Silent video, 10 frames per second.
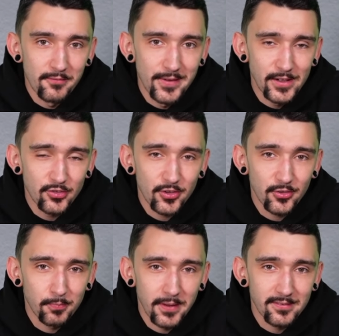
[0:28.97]
Welche
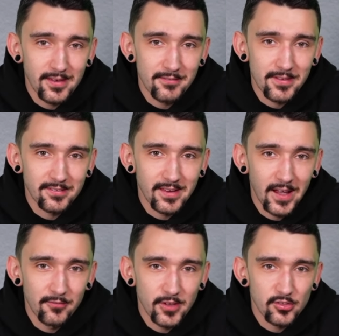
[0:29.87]
ist besser? Was
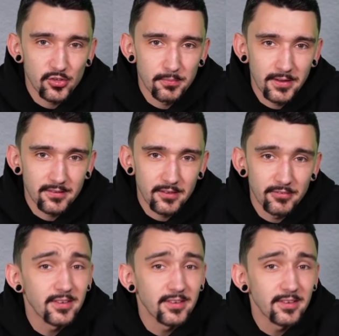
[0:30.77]
kann welche besser?